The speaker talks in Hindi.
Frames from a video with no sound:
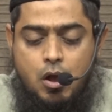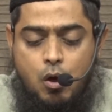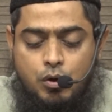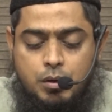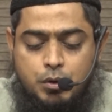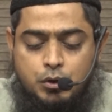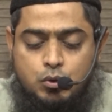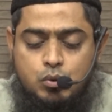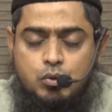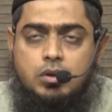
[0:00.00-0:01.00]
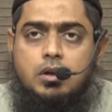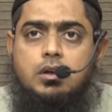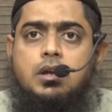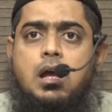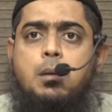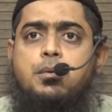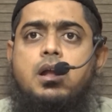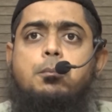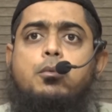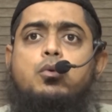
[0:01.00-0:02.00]
और नंबर दो यहाँ पर
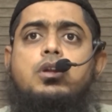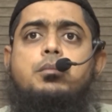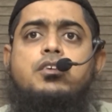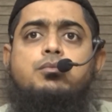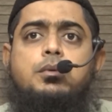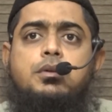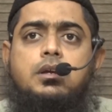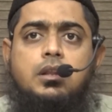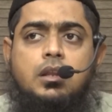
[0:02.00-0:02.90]
आपको नमाज में भी